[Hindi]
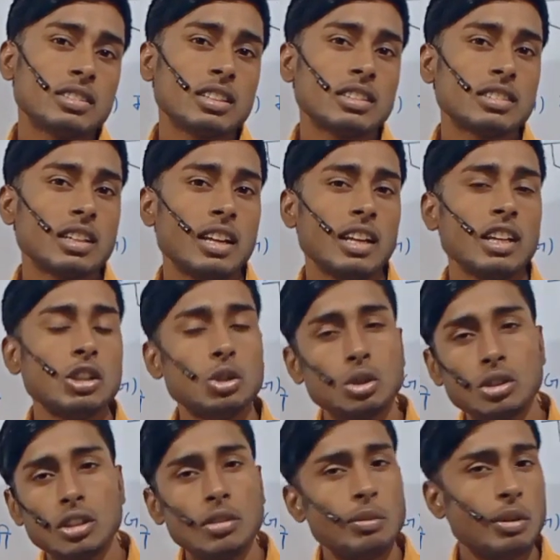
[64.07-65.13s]
डिस्कस करेंगे
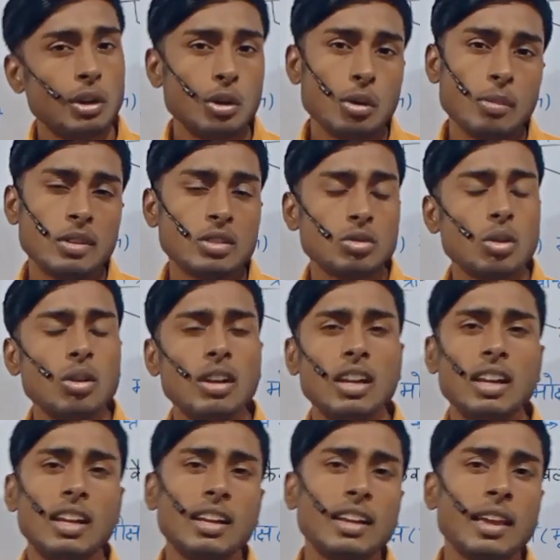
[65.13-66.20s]
दो तीन वीडियो में इसको
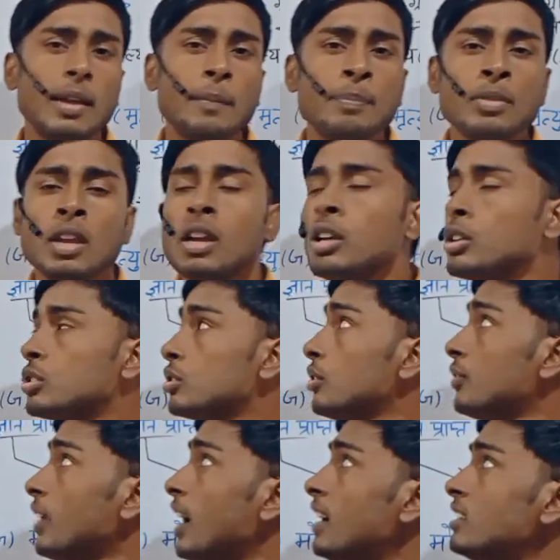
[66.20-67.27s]
ले लेंगे
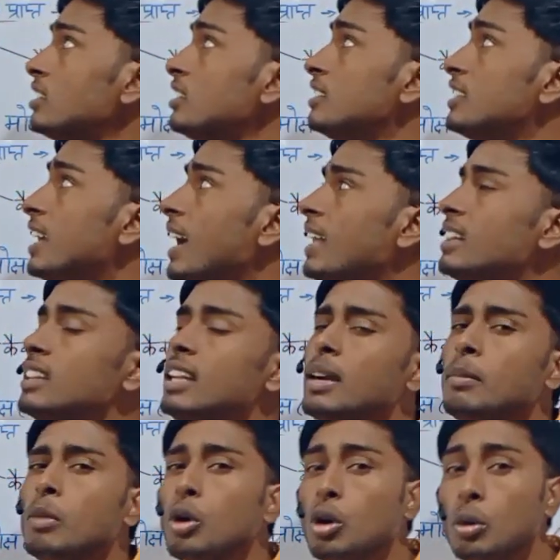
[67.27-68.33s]
तो फ्रेंड्स जैन
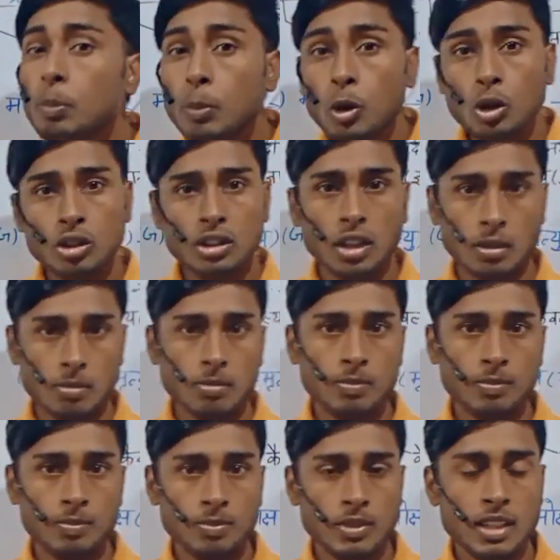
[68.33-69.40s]
धर्म और बौद्ध धर्म
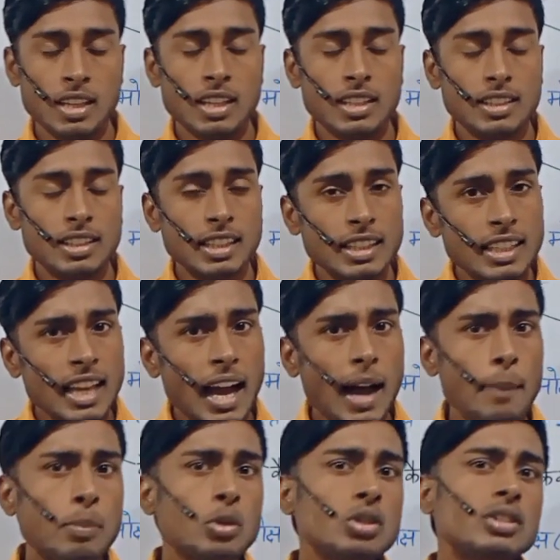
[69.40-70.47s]
यदि
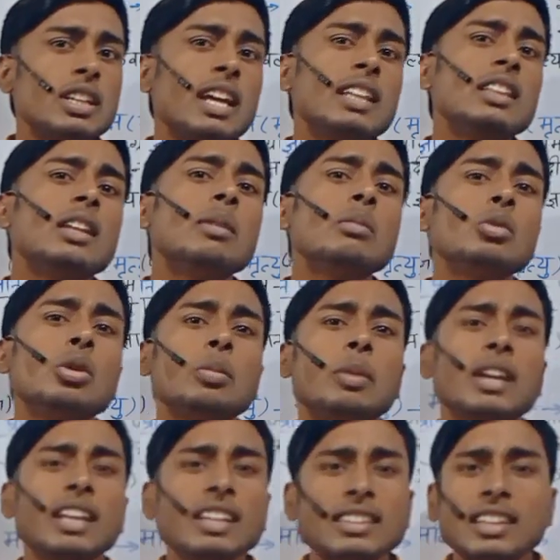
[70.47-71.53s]
आपको जैन धर्म को
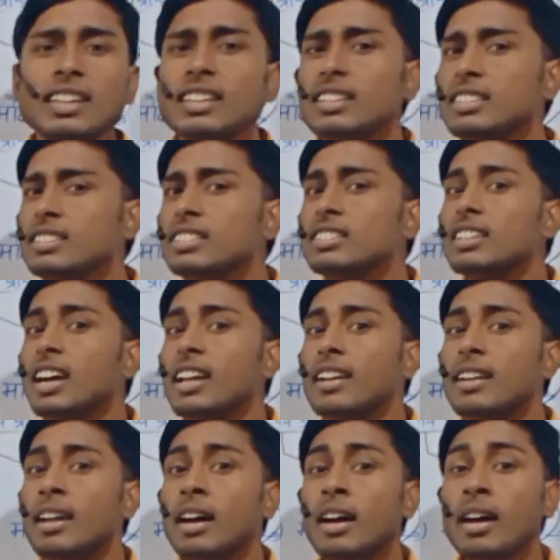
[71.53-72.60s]
बढ़िया तरीके से
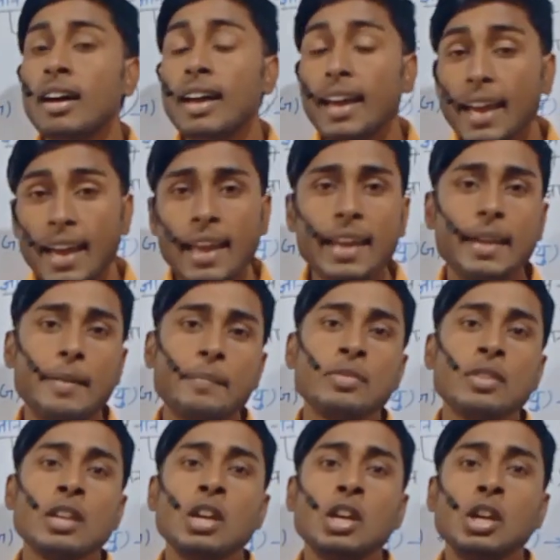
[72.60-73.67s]
जानना है
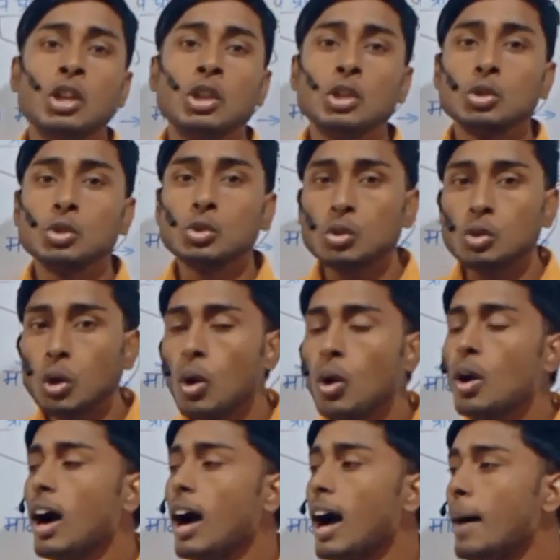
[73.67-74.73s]
तो
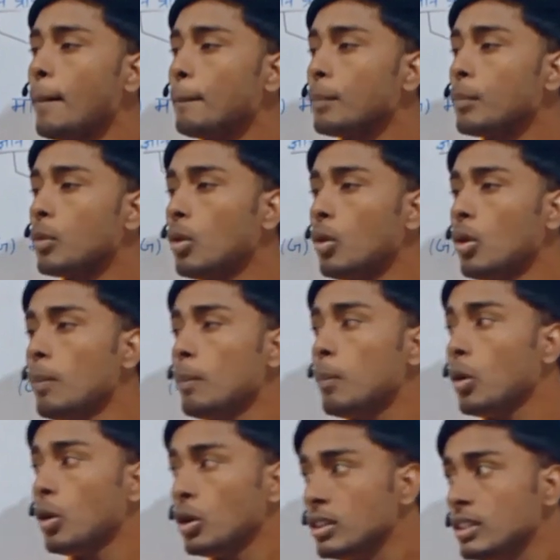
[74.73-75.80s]
आपको
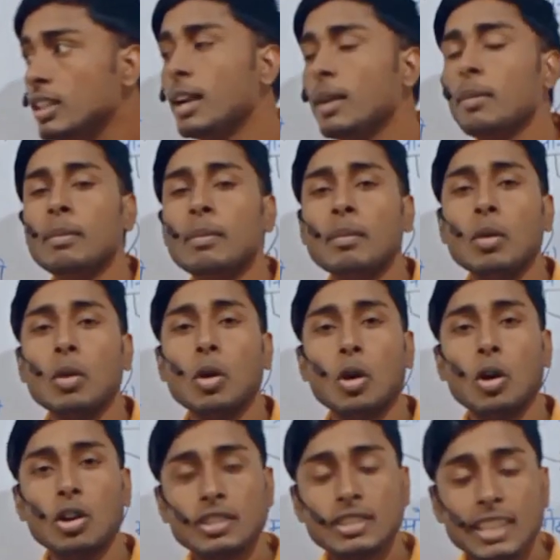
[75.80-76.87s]
बौद्ध धर्म
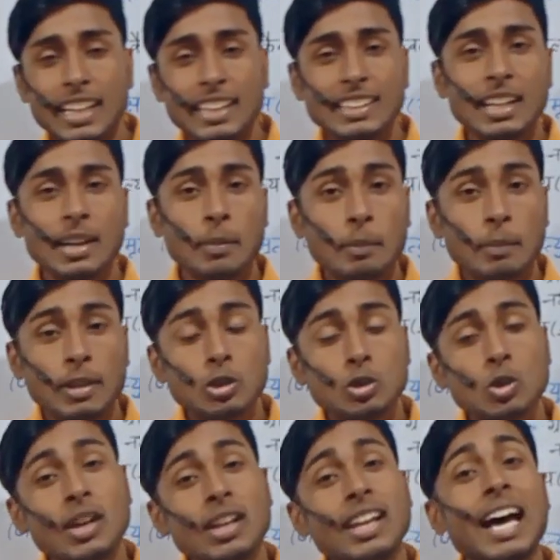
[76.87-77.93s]
और जैन धर्म
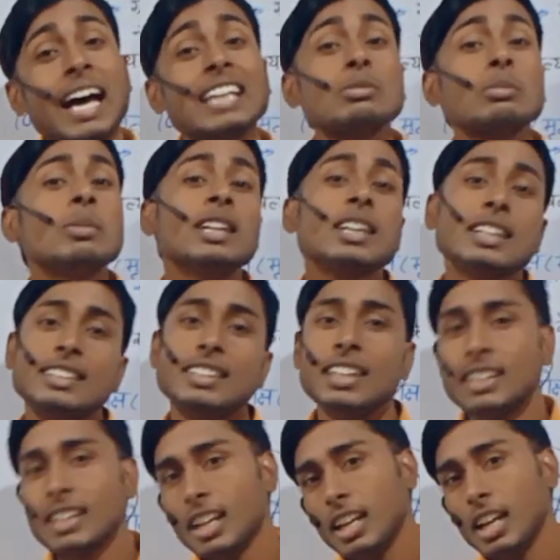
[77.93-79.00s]
में तुलनात्मक
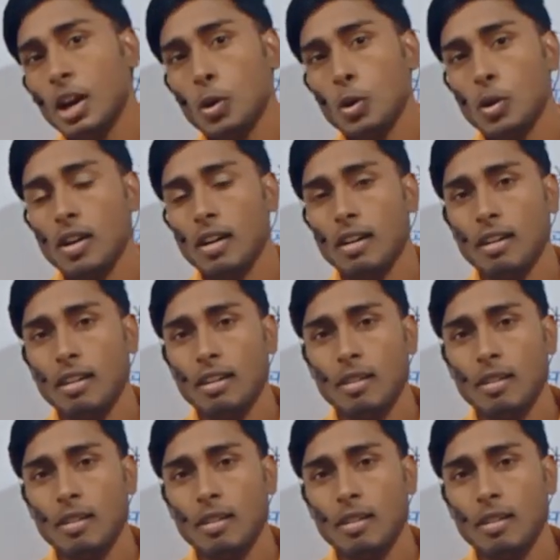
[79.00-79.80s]
अध्ययन करना होगा